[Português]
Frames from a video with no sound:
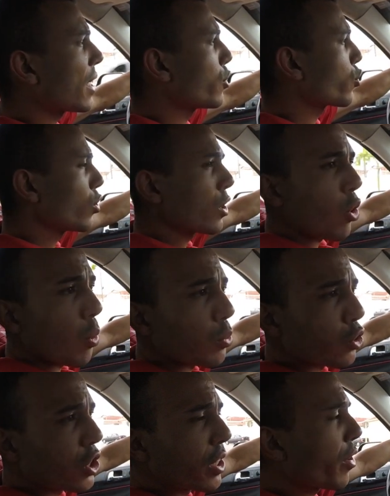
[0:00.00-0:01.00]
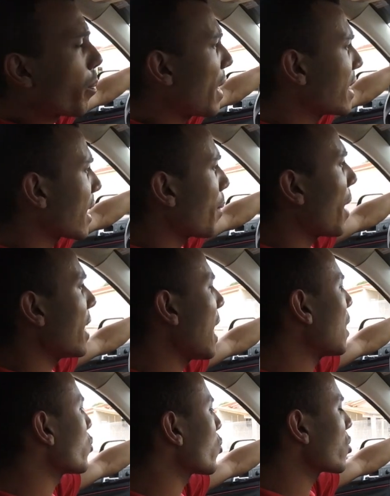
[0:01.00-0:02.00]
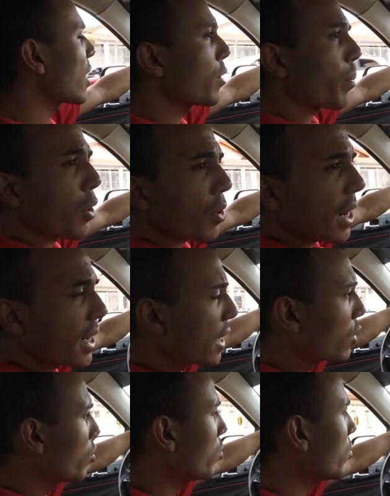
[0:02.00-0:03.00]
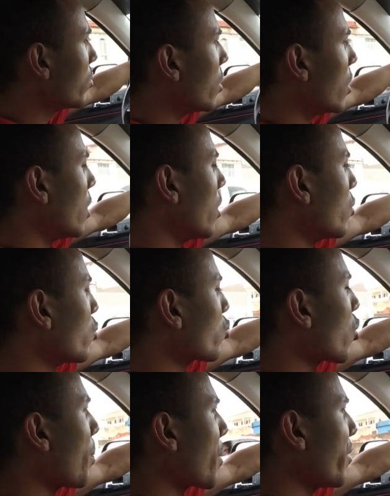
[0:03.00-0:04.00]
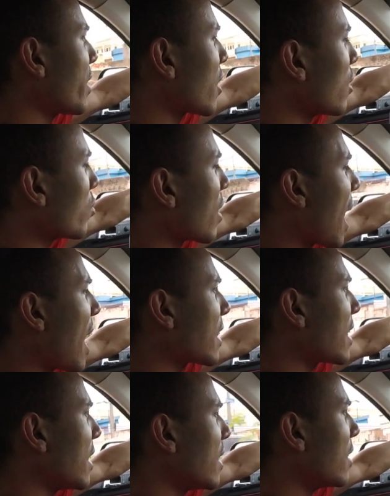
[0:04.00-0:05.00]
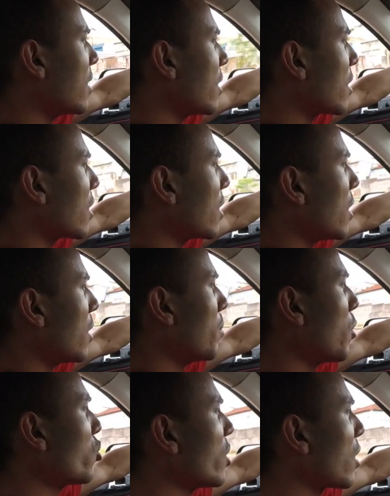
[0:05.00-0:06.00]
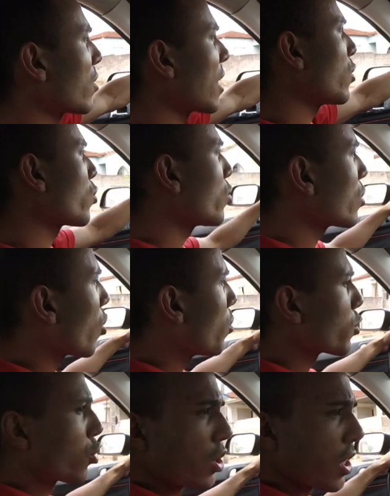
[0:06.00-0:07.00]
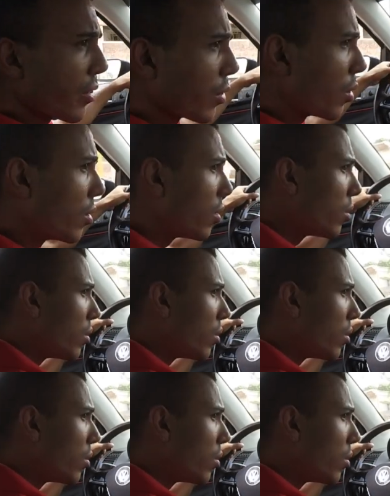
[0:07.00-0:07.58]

tá indo tudo em combustível pra ir trabalhar, não tô saindo pra lugar nenhum, não tô aproveitando nada. Meu dinheiro tá indo tudo em combustível.